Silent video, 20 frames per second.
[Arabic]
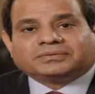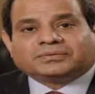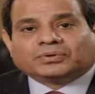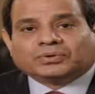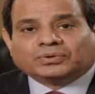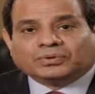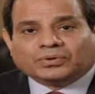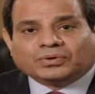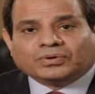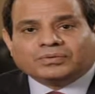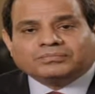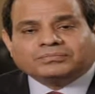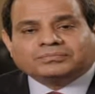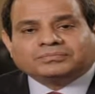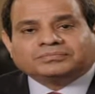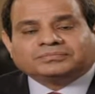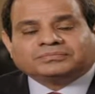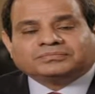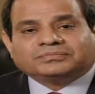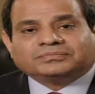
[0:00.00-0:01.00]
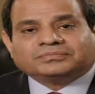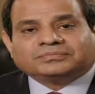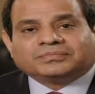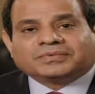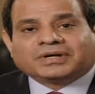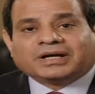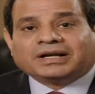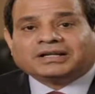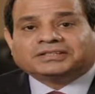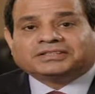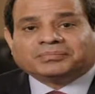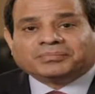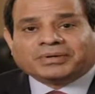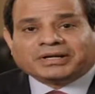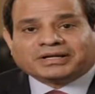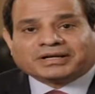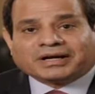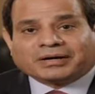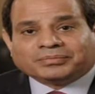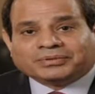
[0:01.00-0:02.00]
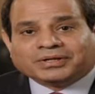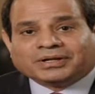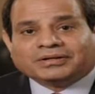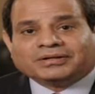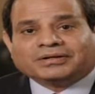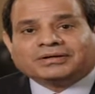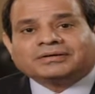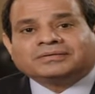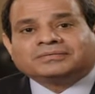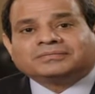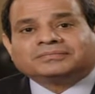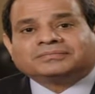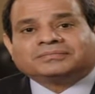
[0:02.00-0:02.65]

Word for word: كلهم جلاله الملك عبد الله